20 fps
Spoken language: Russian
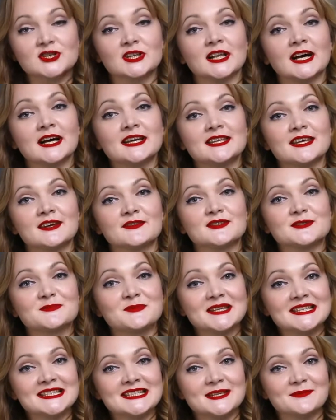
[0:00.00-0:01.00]
желание в
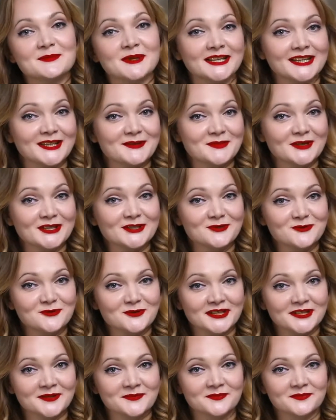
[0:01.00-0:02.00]
списке моей
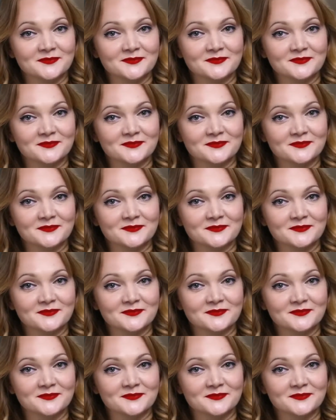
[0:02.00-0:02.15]
подруги.